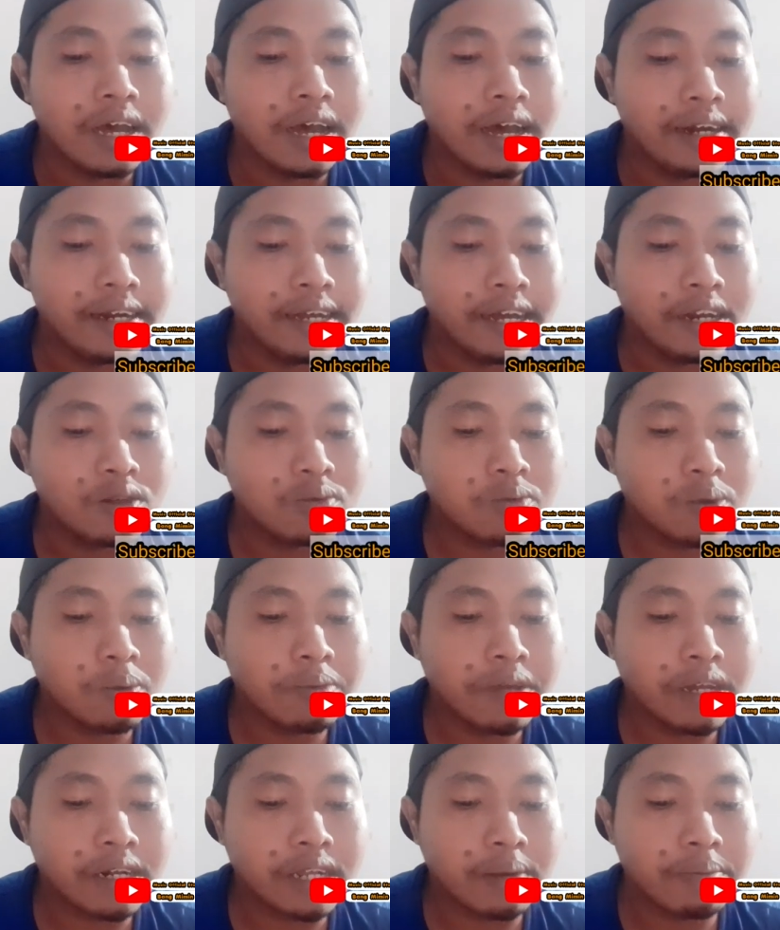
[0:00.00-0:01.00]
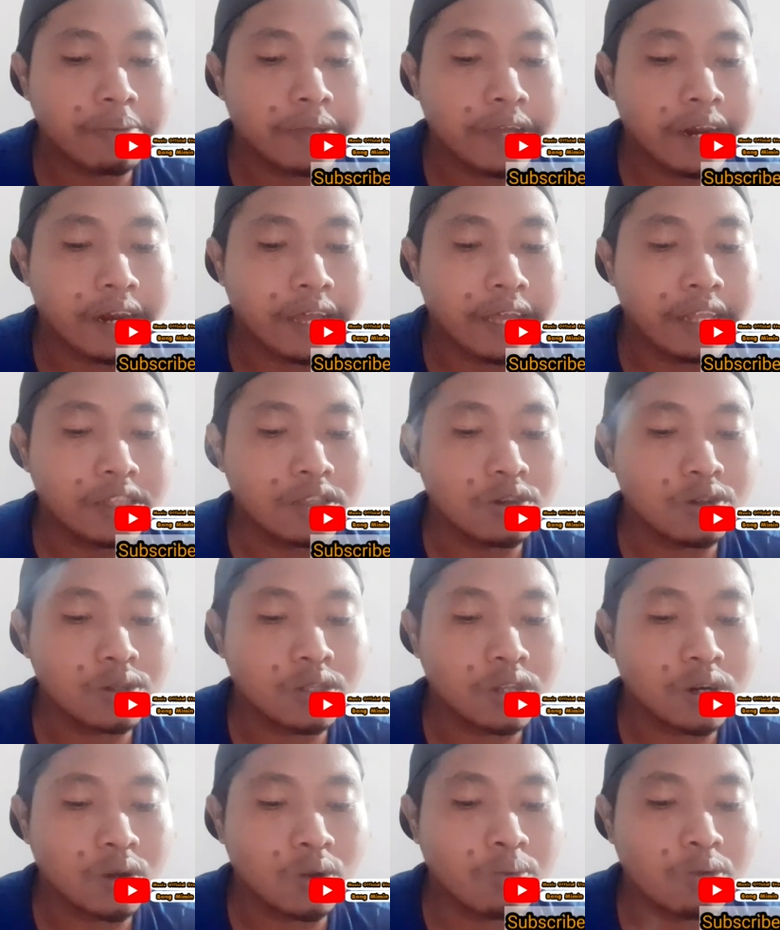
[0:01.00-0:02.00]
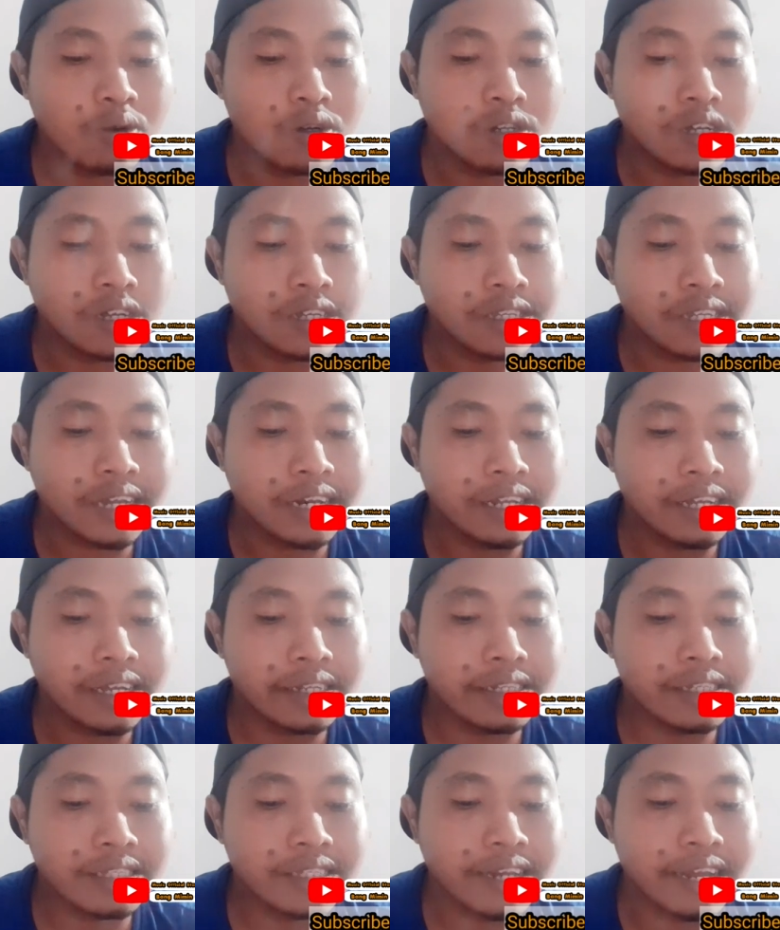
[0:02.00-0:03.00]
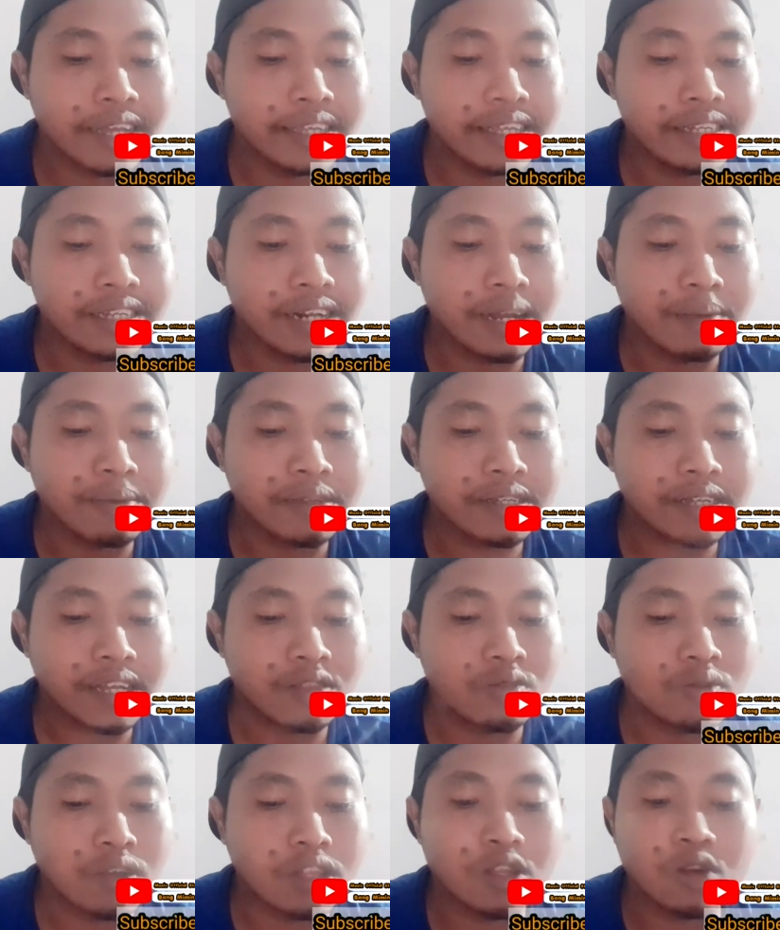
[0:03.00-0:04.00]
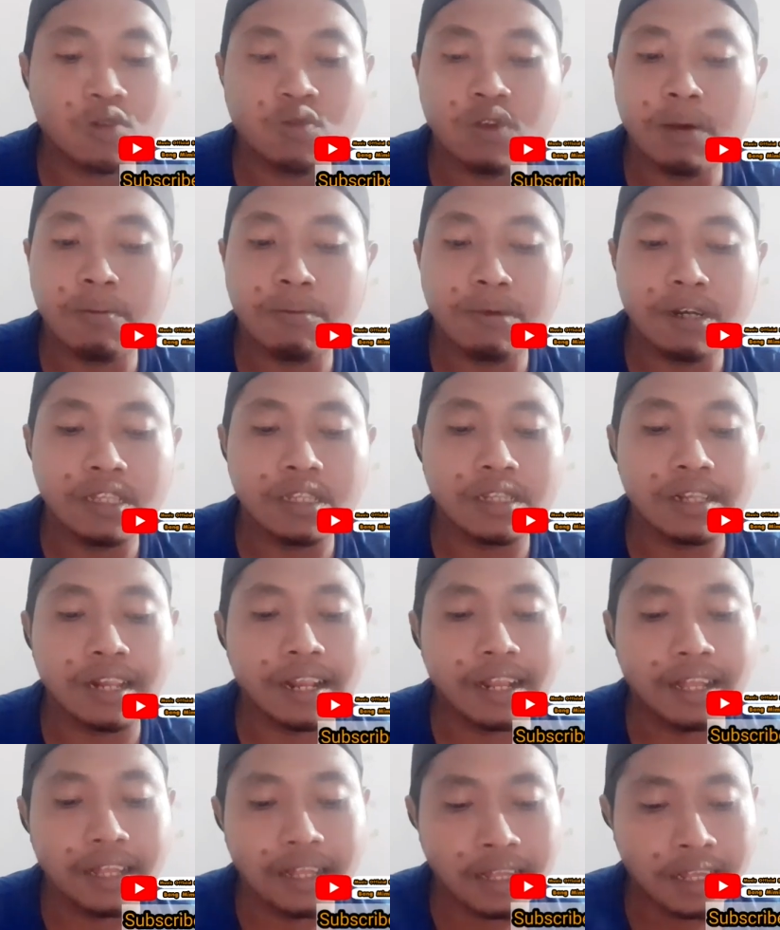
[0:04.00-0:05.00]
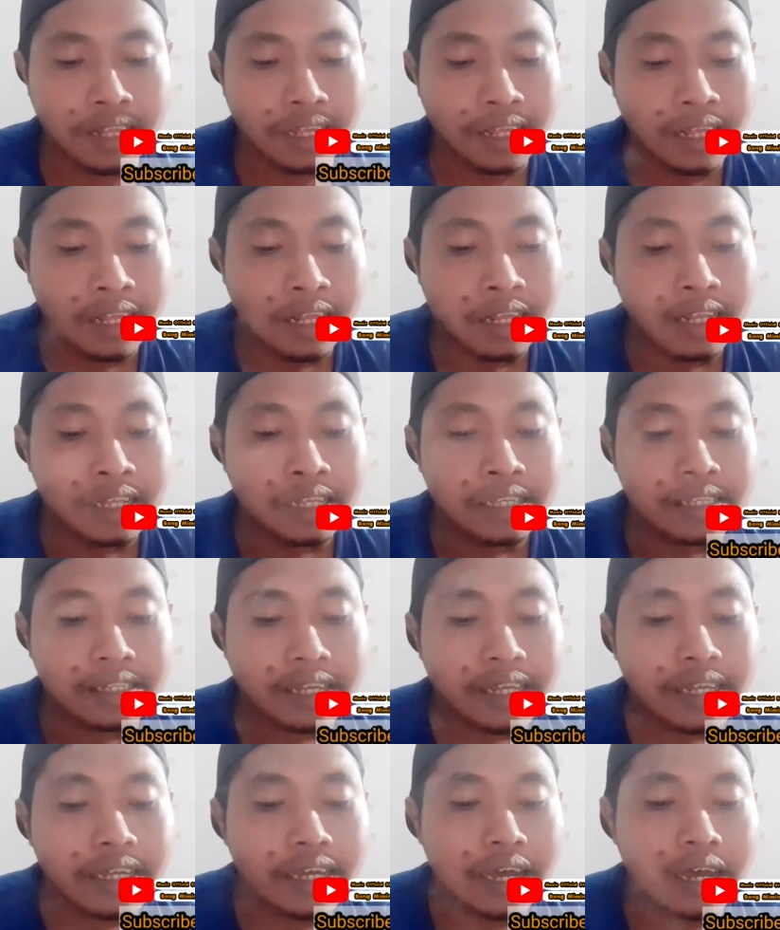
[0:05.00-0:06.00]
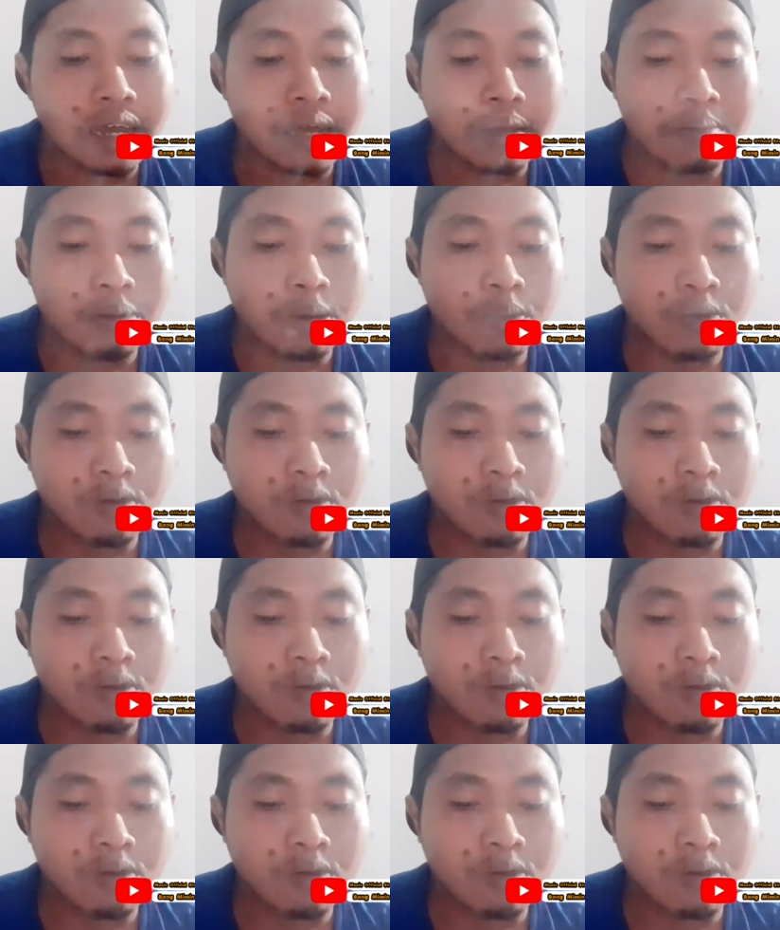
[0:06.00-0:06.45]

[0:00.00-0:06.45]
Anda harus membiarkan pihak lain terus terhubung ke jaringan setidaknya selama satu atau dua menit sehingga